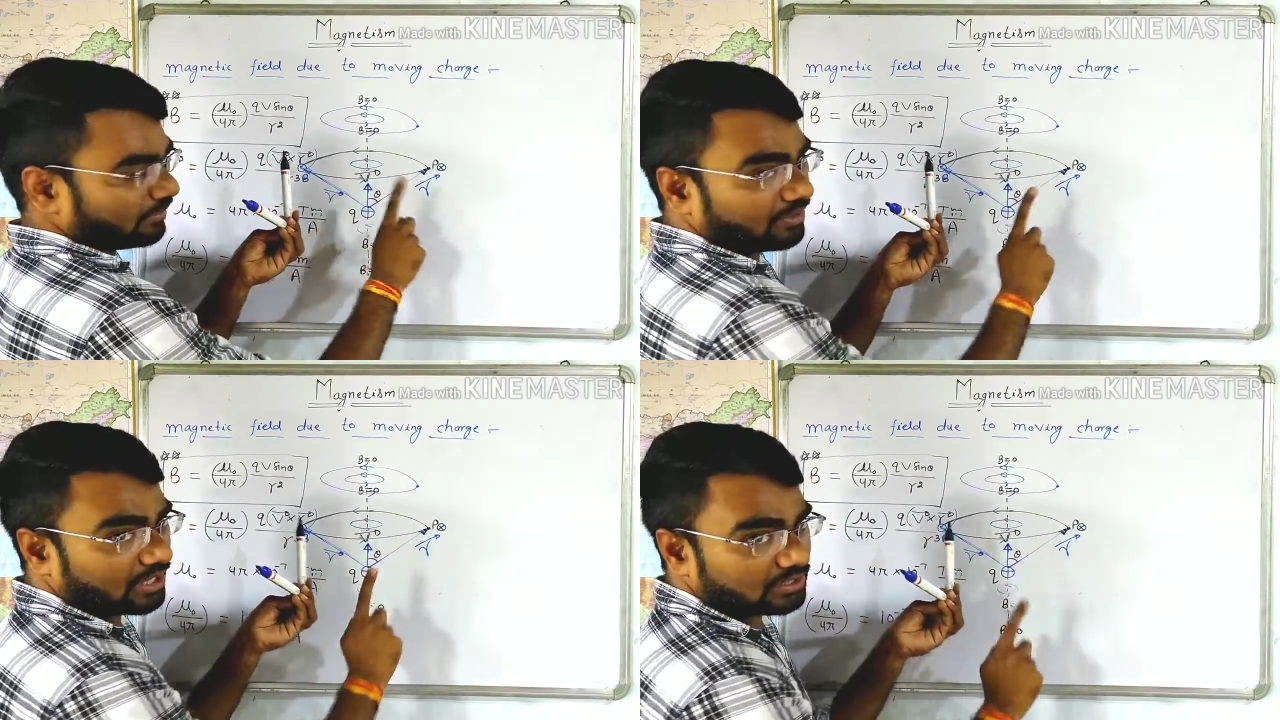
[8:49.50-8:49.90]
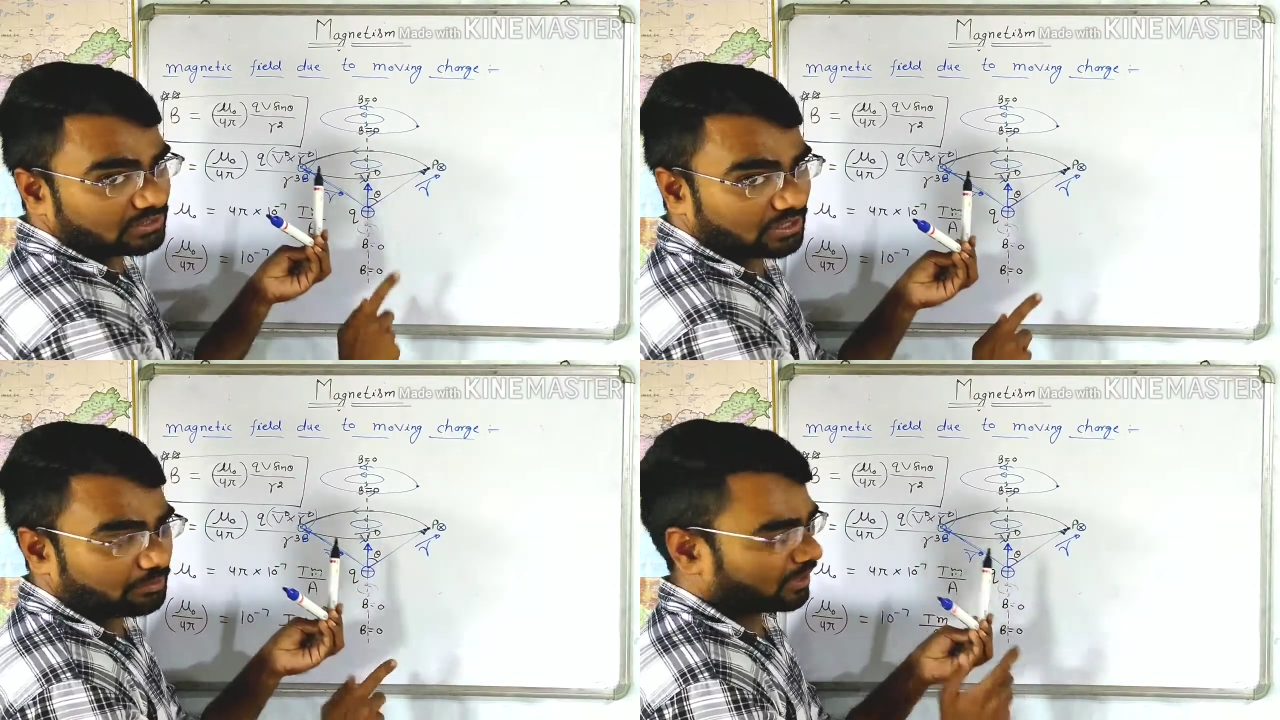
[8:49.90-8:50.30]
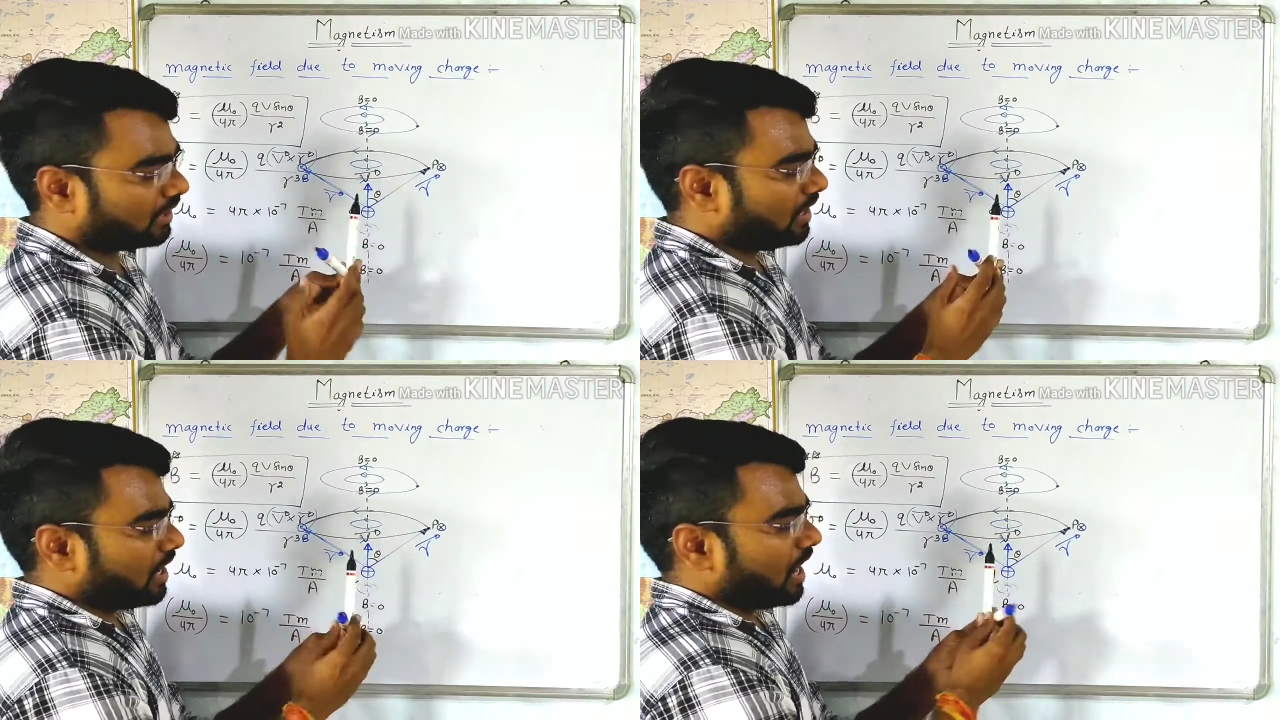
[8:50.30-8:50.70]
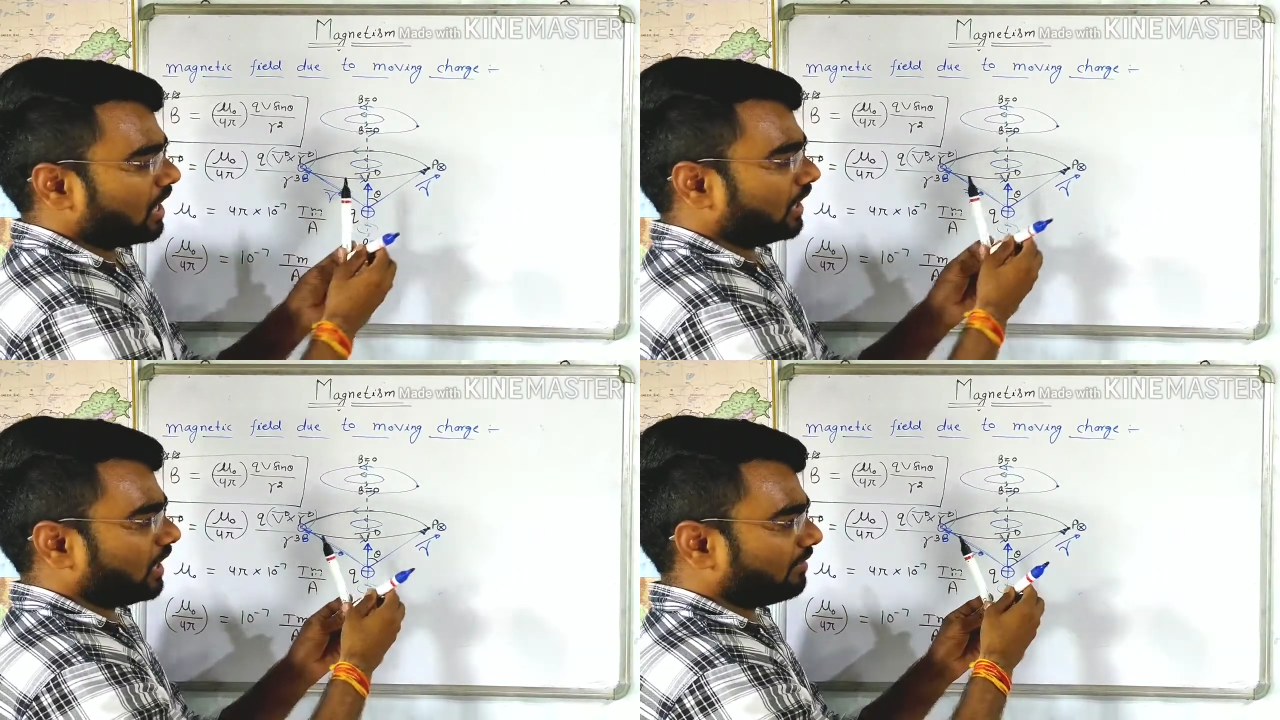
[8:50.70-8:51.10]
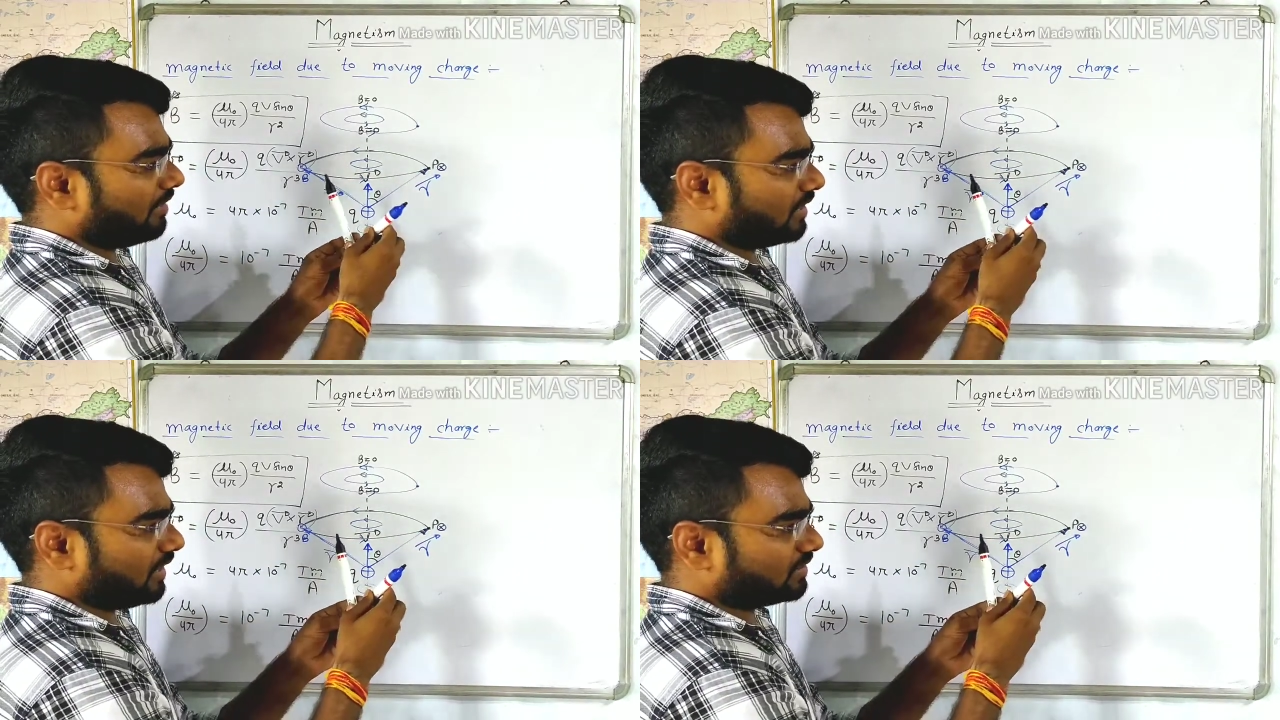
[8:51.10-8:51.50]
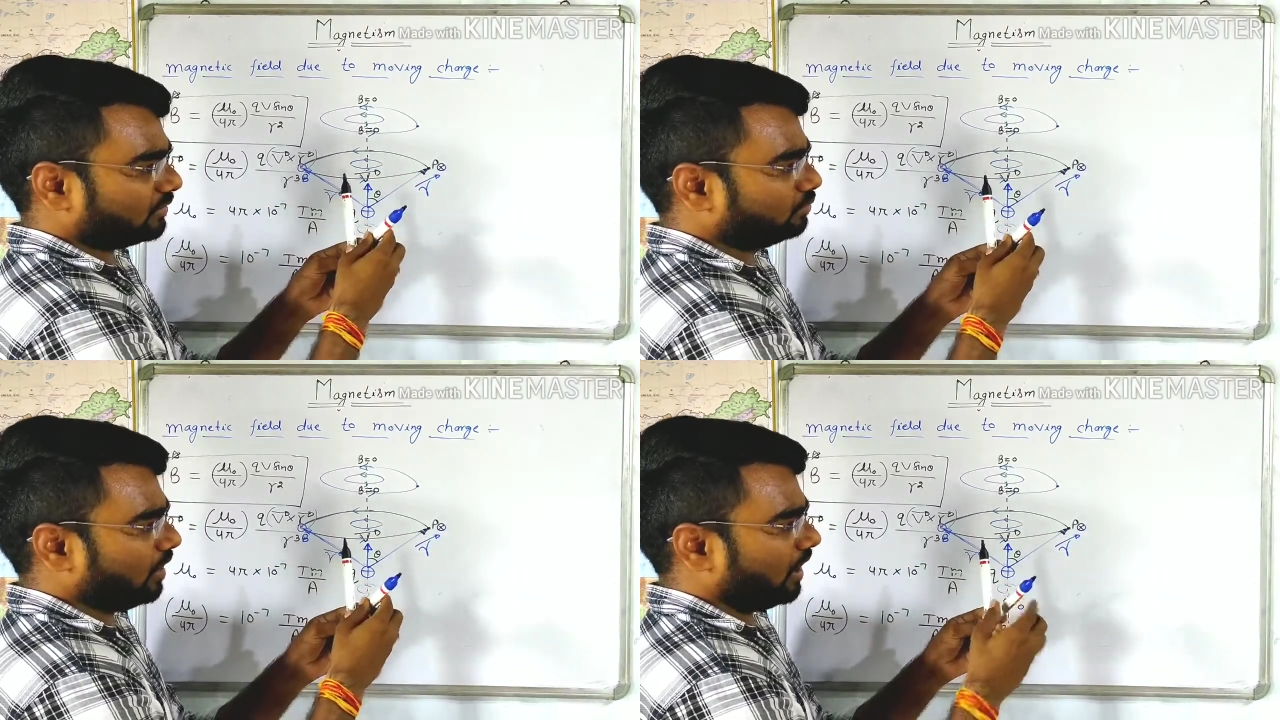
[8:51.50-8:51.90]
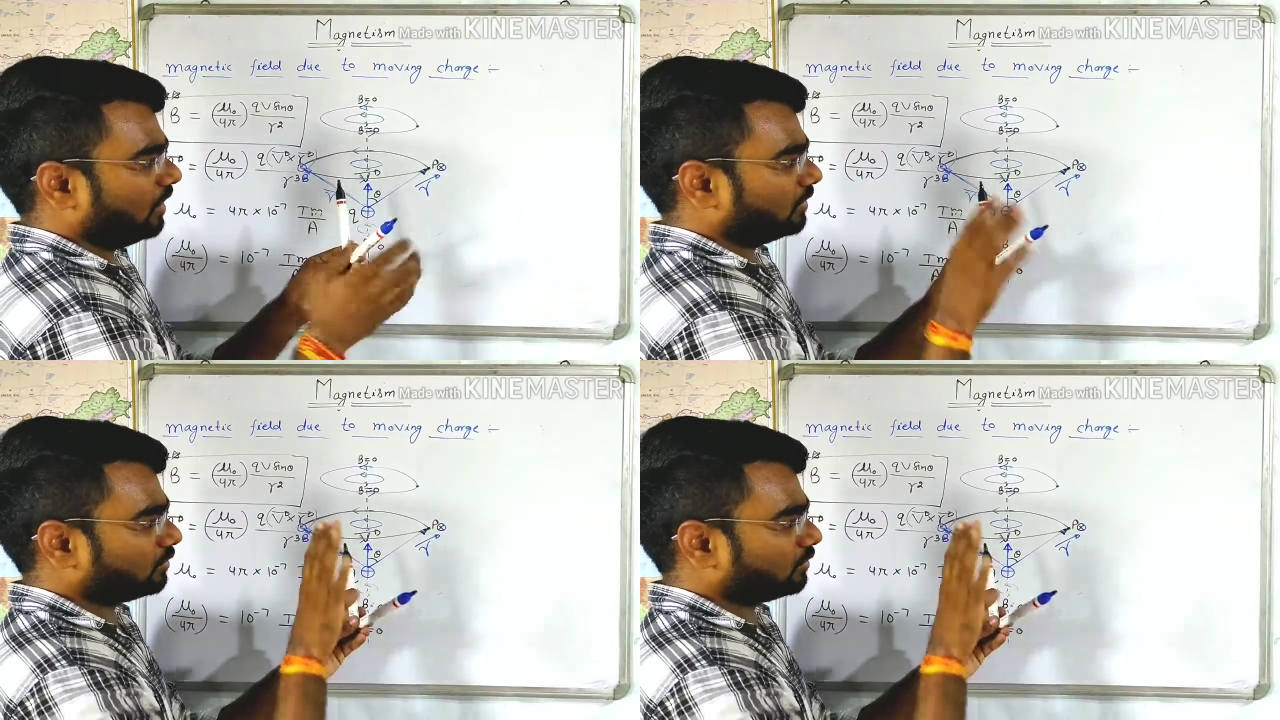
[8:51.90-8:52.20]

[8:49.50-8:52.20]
तरफ आ रही है अगर आर वेक्टर ऐसे हुआ